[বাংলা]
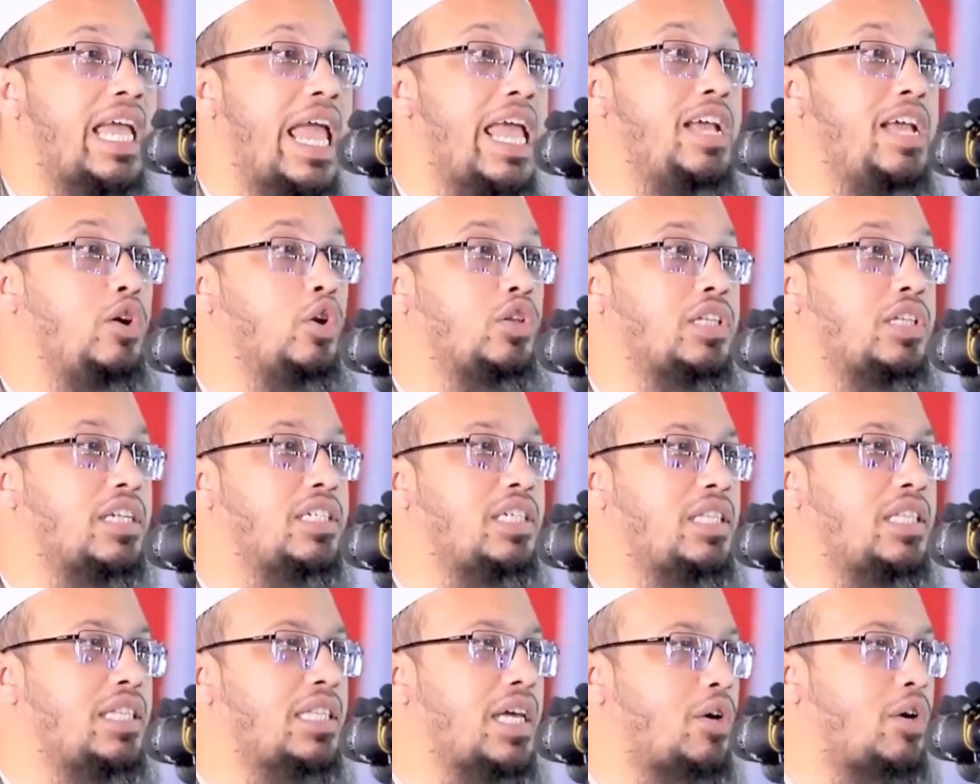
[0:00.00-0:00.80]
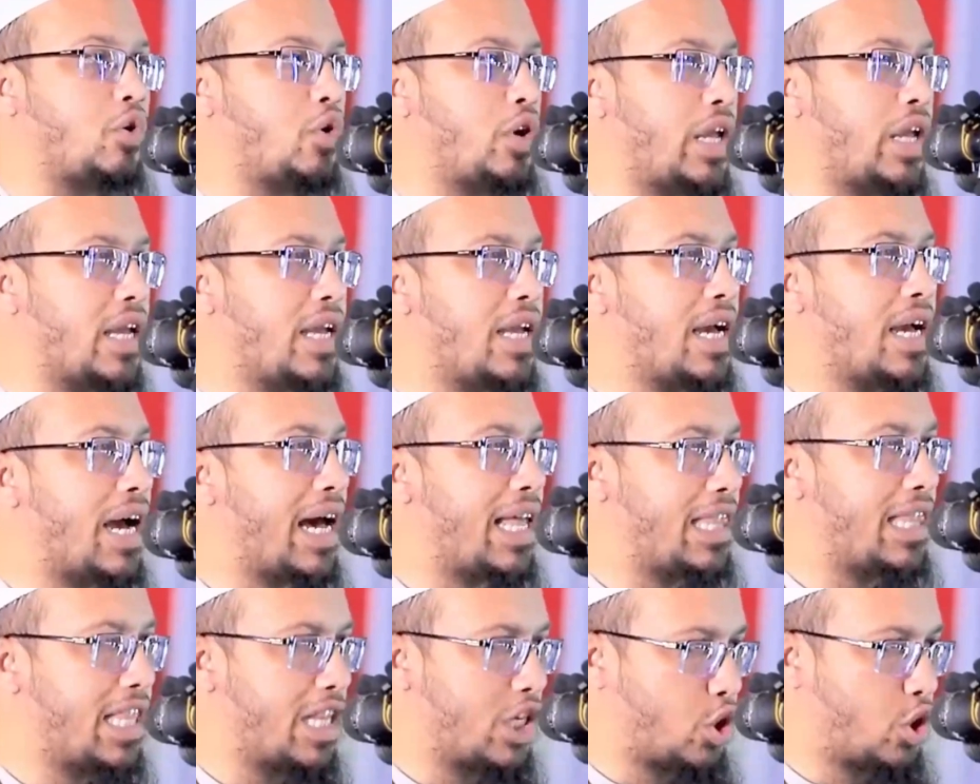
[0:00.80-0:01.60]
এই কথা চিন্তা করে
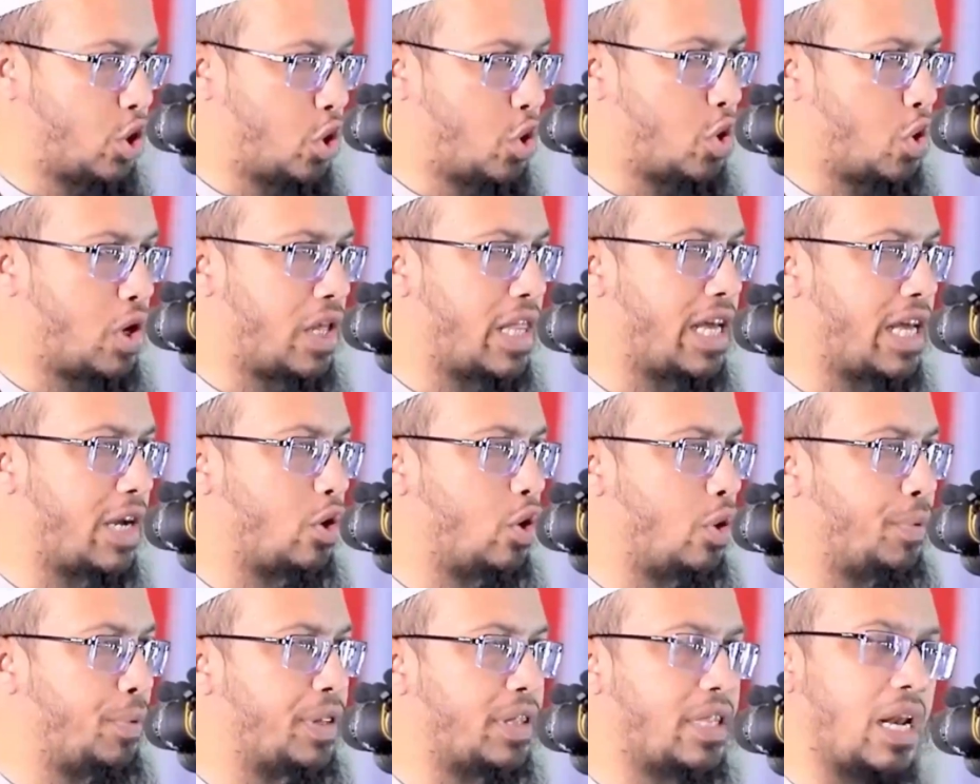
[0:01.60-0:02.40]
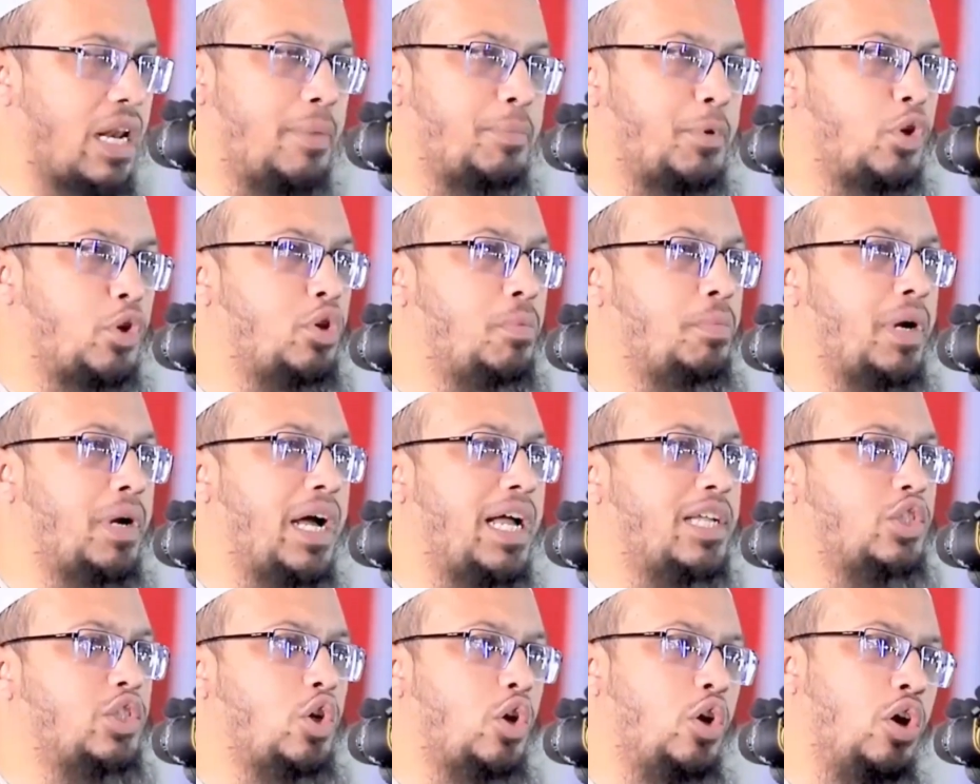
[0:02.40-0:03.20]
আল্লাহ শকর আদায় করবেন তাহলে প্রথম
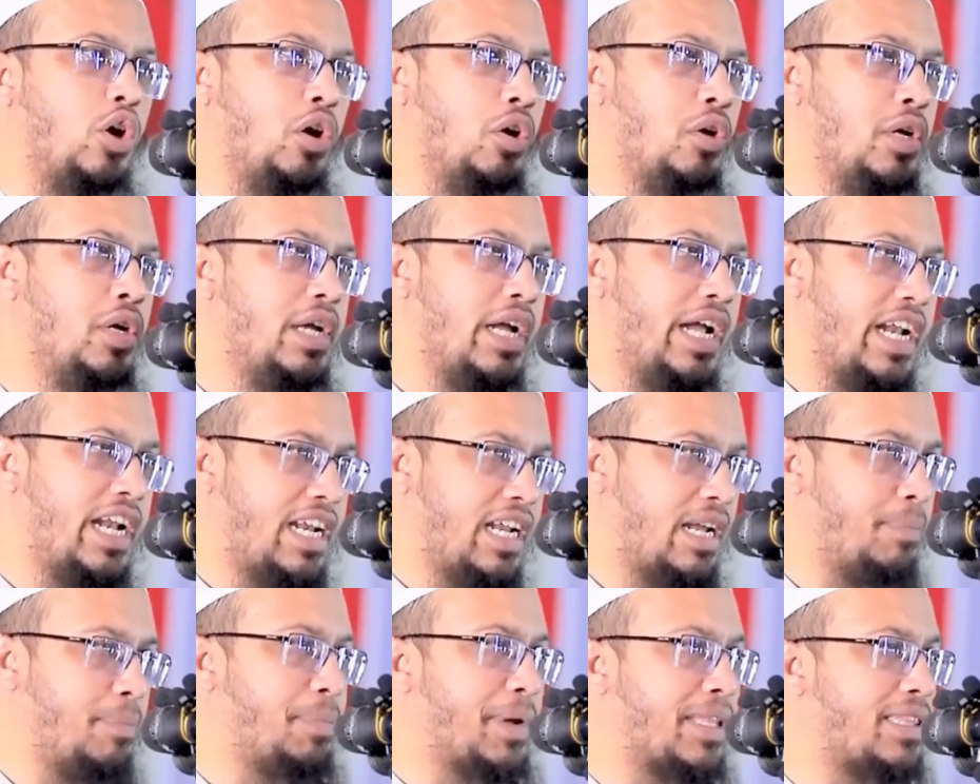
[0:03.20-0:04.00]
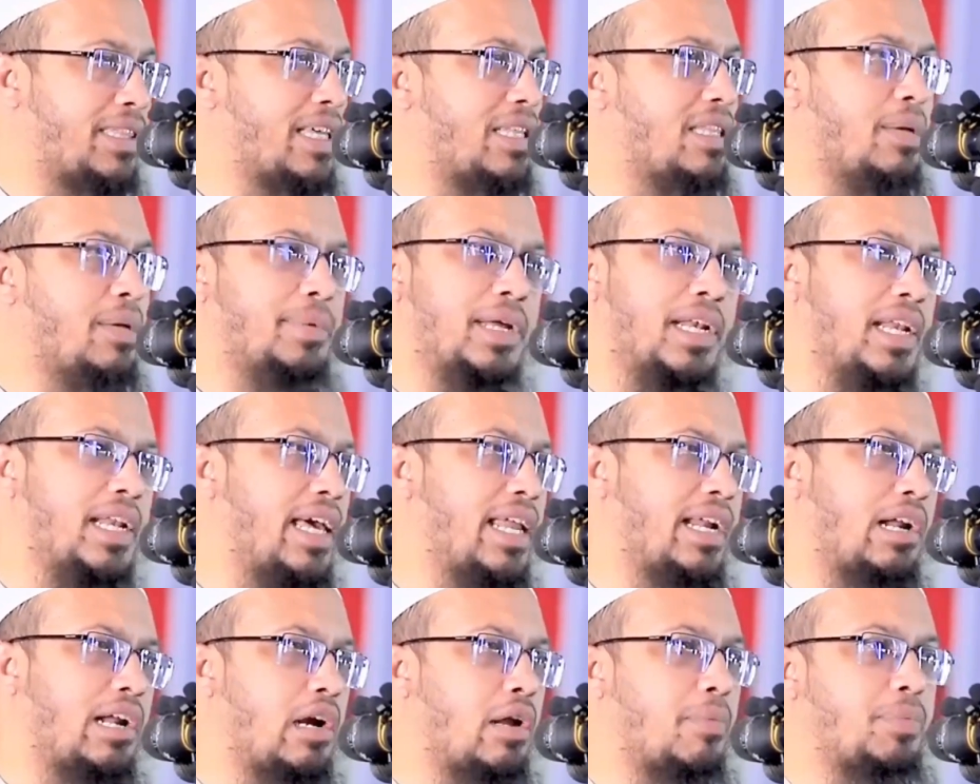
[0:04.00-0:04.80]
কাজ হলো এটাকে পাত্তা দিবেন না
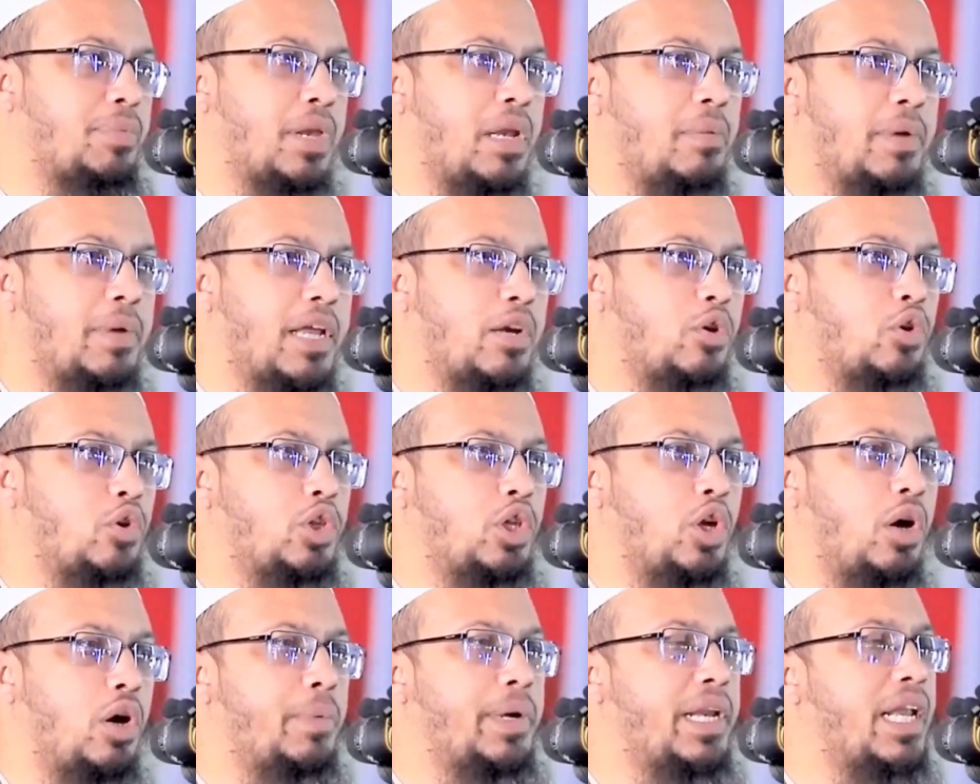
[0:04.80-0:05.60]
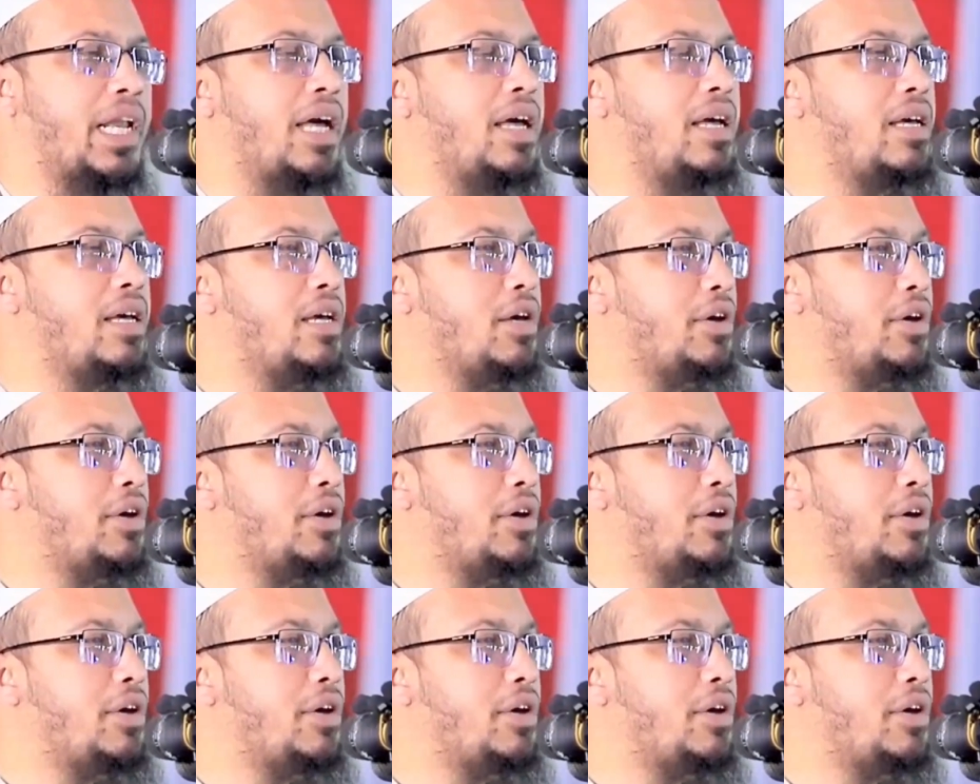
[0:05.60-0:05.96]
এর কারণে আপনার ইমান ক্ষতি হবে না